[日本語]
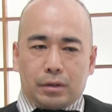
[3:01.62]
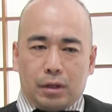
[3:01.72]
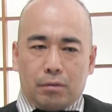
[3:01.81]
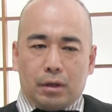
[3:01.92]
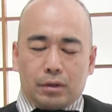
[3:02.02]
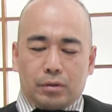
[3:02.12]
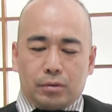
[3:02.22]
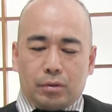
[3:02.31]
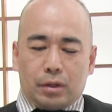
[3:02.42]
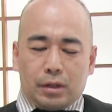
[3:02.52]
破したのは
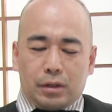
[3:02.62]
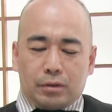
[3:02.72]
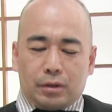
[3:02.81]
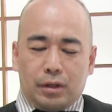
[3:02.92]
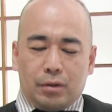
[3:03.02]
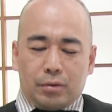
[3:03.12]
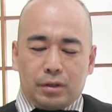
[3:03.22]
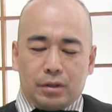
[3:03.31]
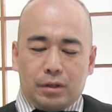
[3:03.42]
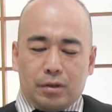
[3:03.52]
中国側じゃなくて日本
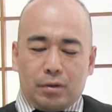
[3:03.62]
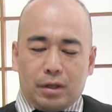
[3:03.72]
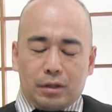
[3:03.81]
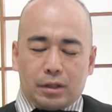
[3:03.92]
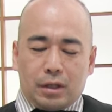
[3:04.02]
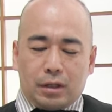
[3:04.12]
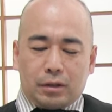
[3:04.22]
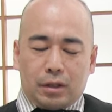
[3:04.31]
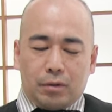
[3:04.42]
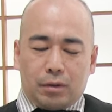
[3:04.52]
日本側じゃなかっ
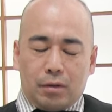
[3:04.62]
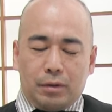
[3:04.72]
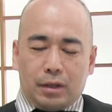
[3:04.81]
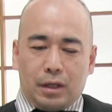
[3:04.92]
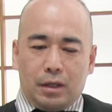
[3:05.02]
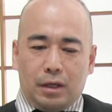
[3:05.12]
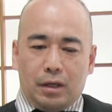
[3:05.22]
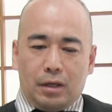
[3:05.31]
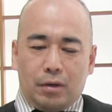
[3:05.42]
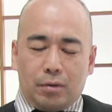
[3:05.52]
たのかみたい
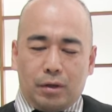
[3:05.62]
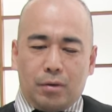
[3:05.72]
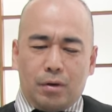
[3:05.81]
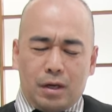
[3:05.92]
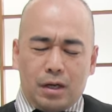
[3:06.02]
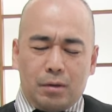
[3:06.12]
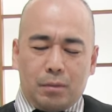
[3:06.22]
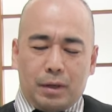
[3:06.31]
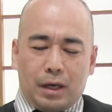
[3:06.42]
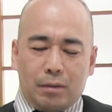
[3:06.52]
に日本日本側に
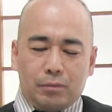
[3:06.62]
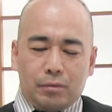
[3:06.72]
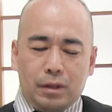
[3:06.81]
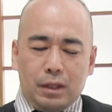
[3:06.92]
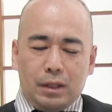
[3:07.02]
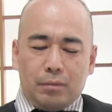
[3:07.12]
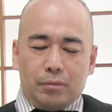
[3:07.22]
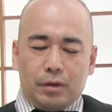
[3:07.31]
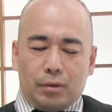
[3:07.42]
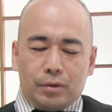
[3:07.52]
もまあ半分
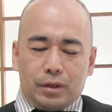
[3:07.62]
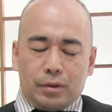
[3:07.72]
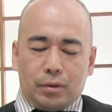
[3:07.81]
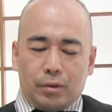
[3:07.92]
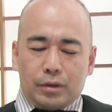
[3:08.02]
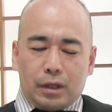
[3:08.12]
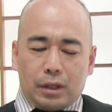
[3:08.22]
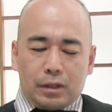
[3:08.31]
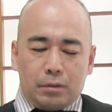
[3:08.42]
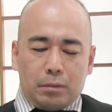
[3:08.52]
日本人の論者
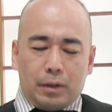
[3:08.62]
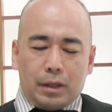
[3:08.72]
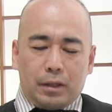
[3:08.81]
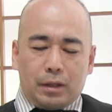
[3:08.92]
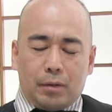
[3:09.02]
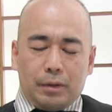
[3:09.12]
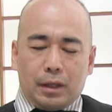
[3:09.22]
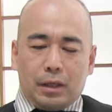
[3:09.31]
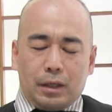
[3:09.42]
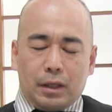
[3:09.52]
たちにもバレてたみ
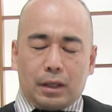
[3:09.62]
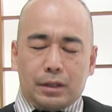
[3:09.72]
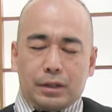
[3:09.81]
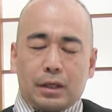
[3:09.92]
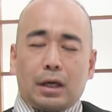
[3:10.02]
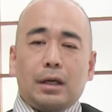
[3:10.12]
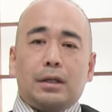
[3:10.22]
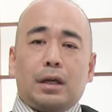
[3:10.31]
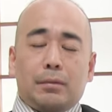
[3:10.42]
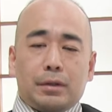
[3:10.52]
たいな感じで書い
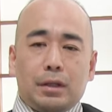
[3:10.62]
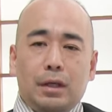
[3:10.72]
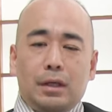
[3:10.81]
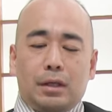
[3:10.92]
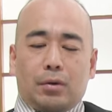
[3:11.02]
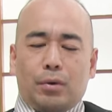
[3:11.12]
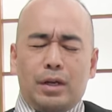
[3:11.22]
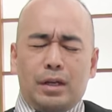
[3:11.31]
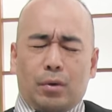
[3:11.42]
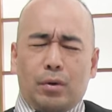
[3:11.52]
てあります。でこ
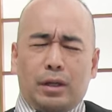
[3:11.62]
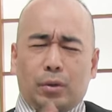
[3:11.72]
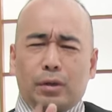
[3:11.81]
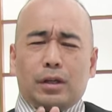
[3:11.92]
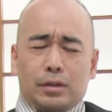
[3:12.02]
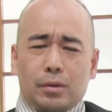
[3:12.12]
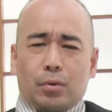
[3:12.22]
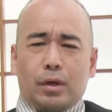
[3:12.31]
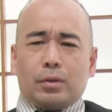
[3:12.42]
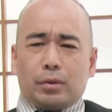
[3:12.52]
れこれとてですよ
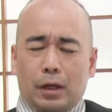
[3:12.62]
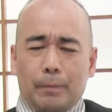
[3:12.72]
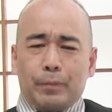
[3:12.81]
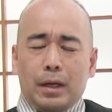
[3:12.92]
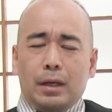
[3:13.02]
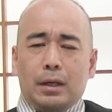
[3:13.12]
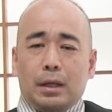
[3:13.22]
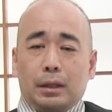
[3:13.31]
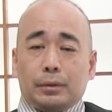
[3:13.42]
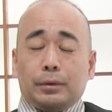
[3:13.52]
これとて
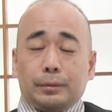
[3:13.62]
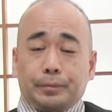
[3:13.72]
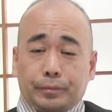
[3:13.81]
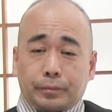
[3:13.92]
あの